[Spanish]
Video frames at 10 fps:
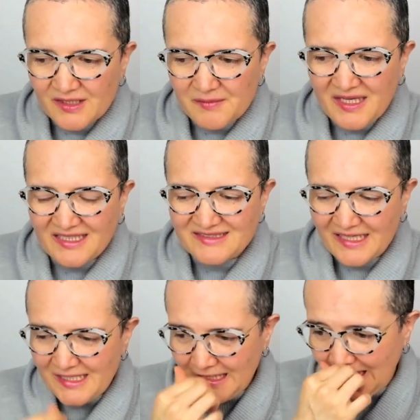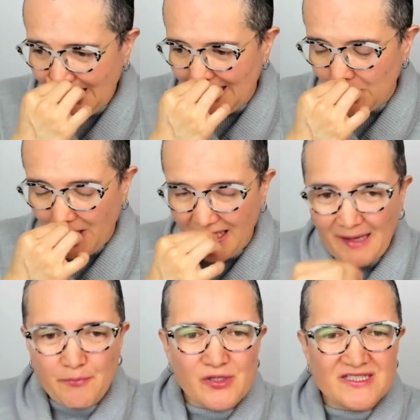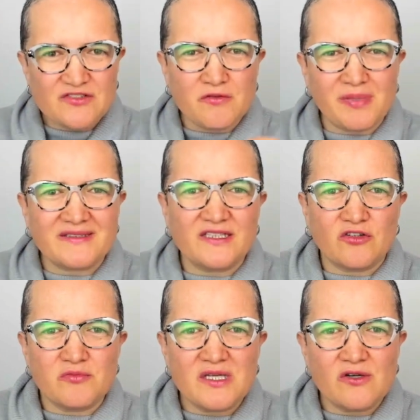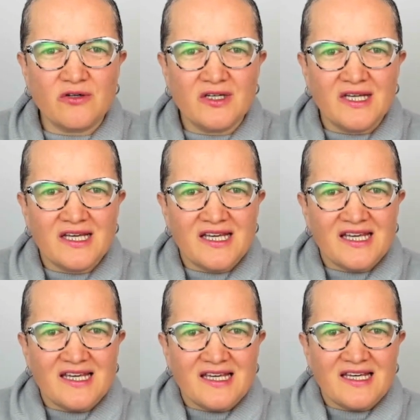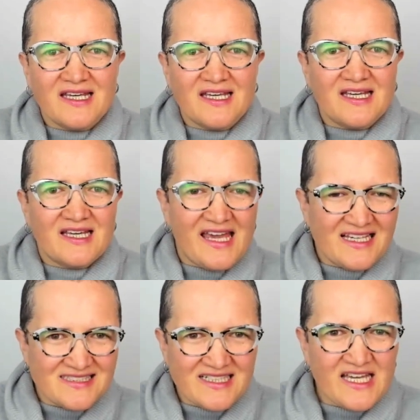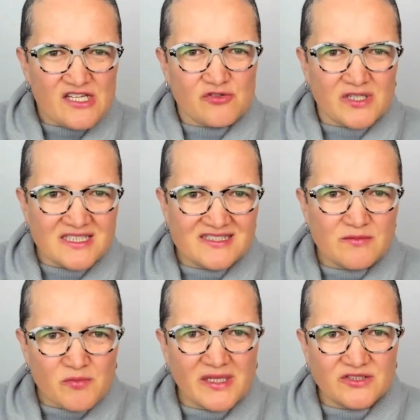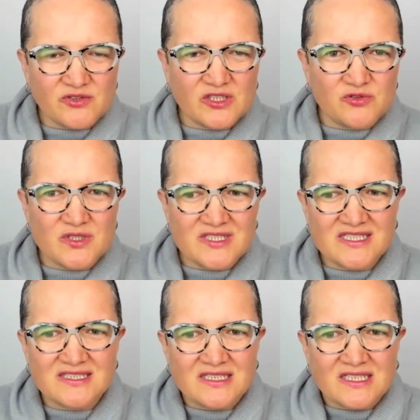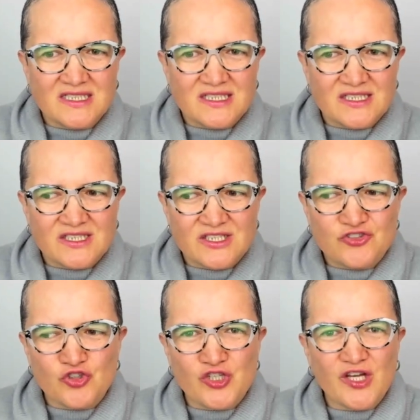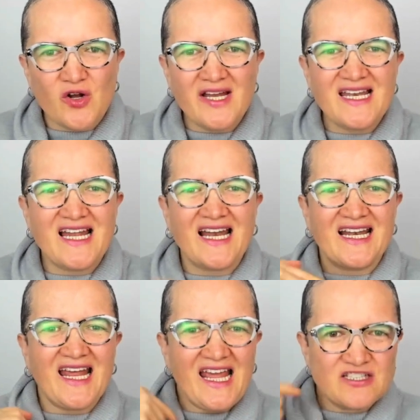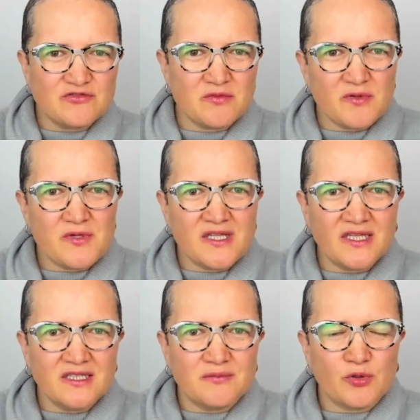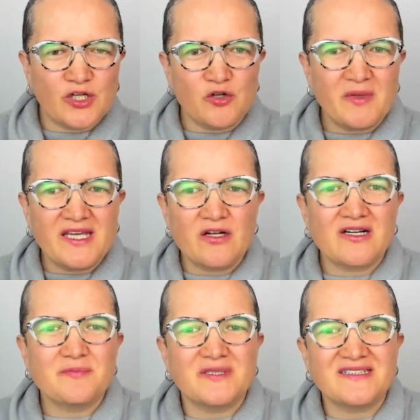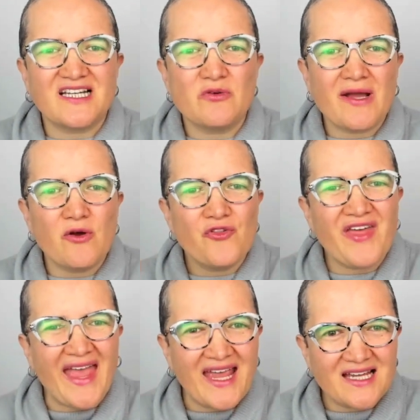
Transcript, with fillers: me encantaría que, y ojalá pudieses compartir conmigo, ¿qué es aquello en este momento que tú dices, yo quiero generar esto en mi vida porque no me quiero arrepentir luego de.